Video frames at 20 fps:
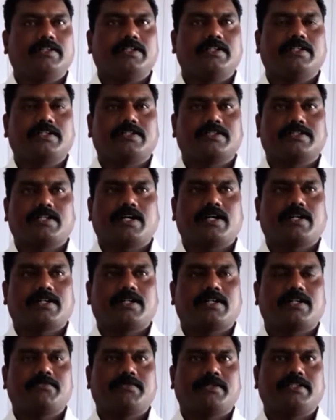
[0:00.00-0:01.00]
దీనికి
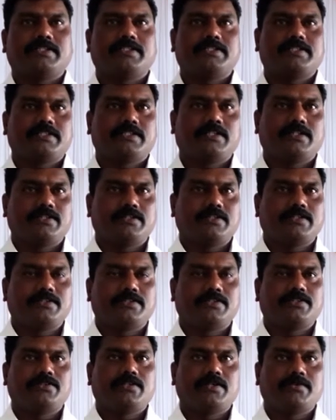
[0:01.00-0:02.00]
సహకారం అందించిన
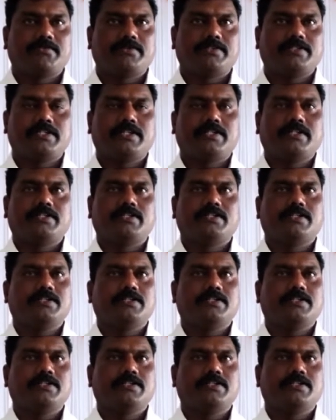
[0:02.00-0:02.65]
టీడబ్ల్యూజే